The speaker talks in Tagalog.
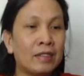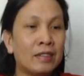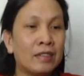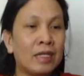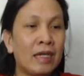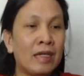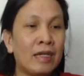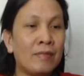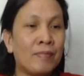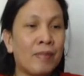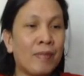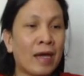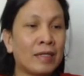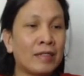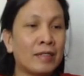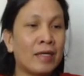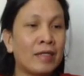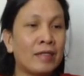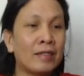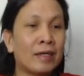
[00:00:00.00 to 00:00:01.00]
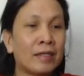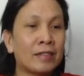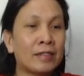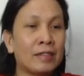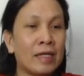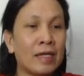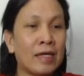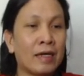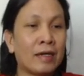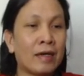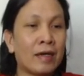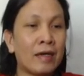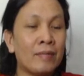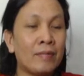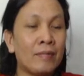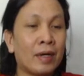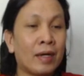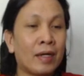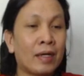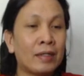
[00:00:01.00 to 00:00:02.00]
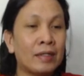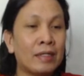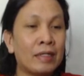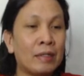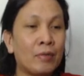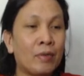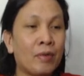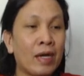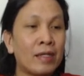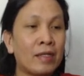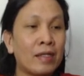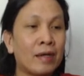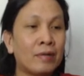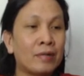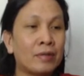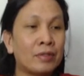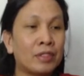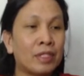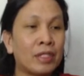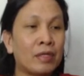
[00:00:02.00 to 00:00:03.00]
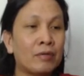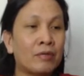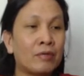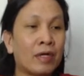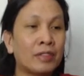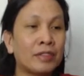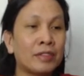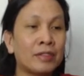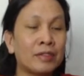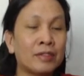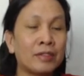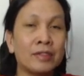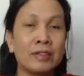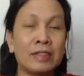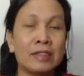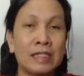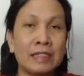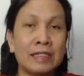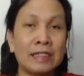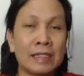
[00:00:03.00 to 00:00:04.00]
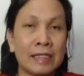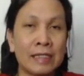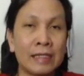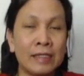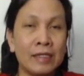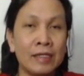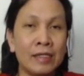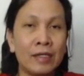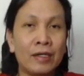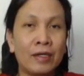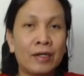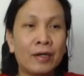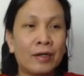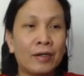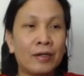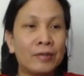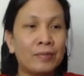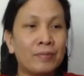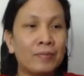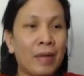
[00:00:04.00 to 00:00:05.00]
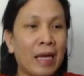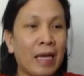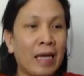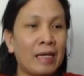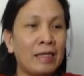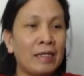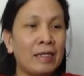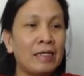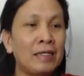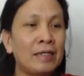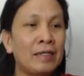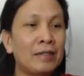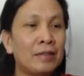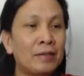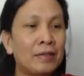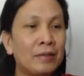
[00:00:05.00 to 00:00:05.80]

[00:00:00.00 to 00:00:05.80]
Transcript: Jill Biden as they arrived at the White House in Washington, D.C. on May